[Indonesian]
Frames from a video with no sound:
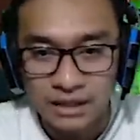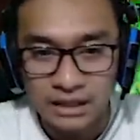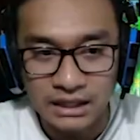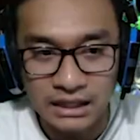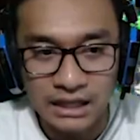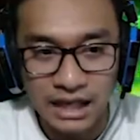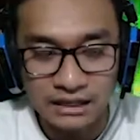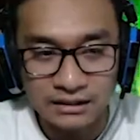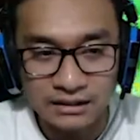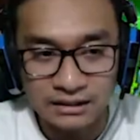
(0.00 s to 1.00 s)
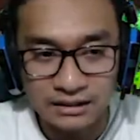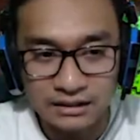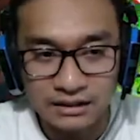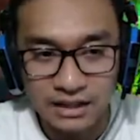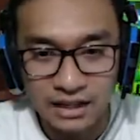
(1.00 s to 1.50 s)
Kita lihat
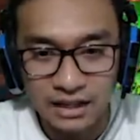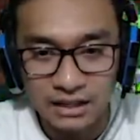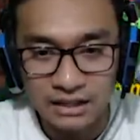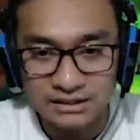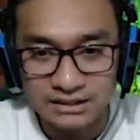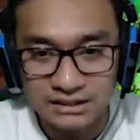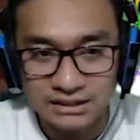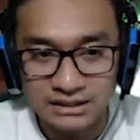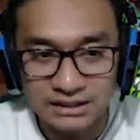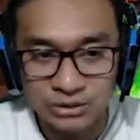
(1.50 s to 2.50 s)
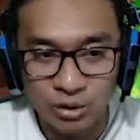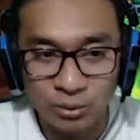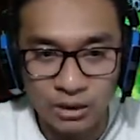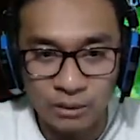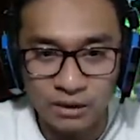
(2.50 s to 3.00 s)
uh, si
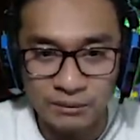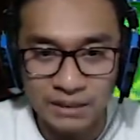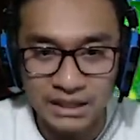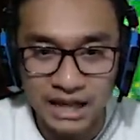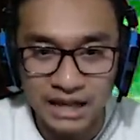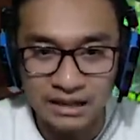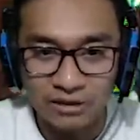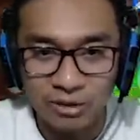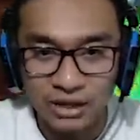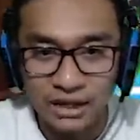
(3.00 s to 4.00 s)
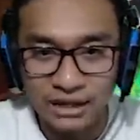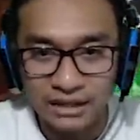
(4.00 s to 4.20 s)
Tuku udah mulai menyerang. Oke. Okay.